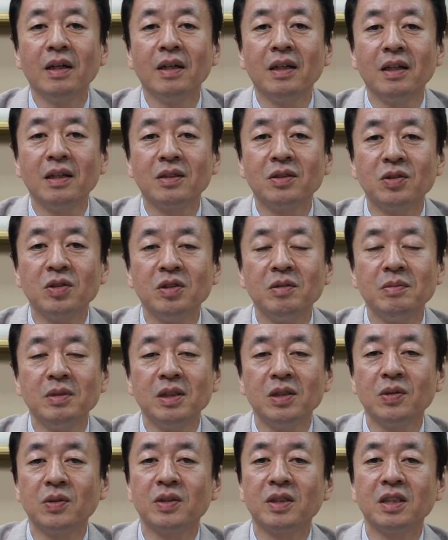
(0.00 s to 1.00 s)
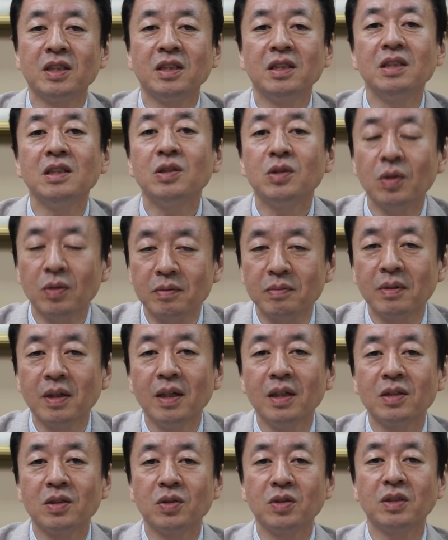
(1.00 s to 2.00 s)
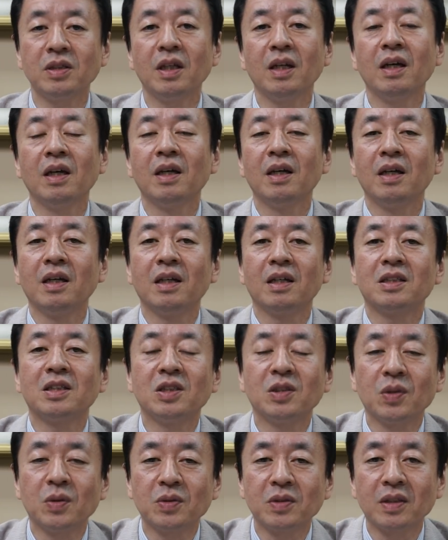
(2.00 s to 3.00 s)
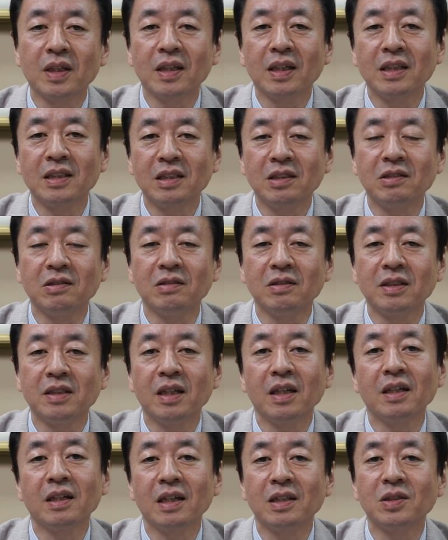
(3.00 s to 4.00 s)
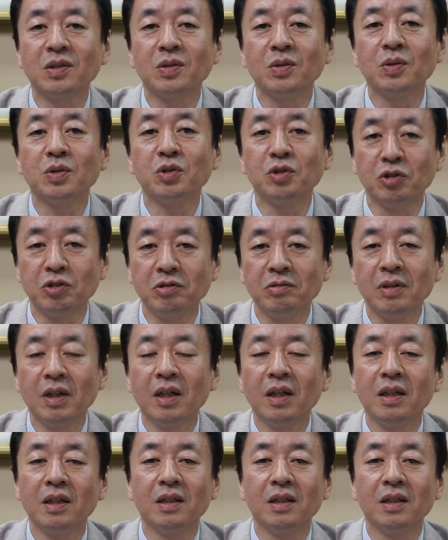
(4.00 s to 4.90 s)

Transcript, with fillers: 睡眠をきっちりとる、そして規則正しく生活をする、